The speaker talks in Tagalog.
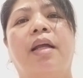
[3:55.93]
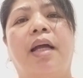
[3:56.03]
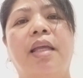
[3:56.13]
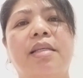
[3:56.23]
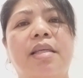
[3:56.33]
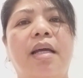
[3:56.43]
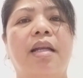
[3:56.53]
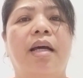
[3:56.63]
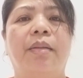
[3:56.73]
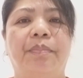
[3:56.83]
Kaya
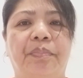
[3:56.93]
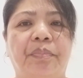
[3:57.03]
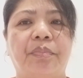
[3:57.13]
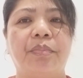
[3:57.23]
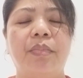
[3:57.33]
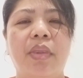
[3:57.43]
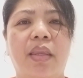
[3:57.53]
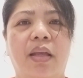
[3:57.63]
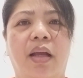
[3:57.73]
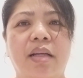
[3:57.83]
sana,
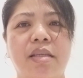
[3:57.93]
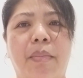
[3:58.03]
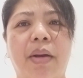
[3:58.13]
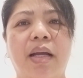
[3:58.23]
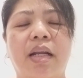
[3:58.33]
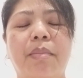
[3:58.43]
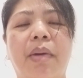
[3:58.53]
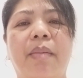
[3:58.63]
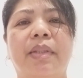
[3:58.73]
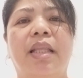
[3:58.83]
uh, sa mga
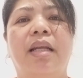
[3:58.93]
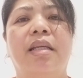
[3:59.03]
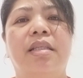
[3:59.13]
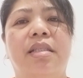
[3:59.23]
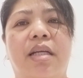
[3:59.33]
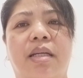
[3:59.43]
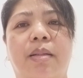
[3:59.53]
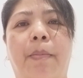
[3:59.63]
nagmamadali dyan,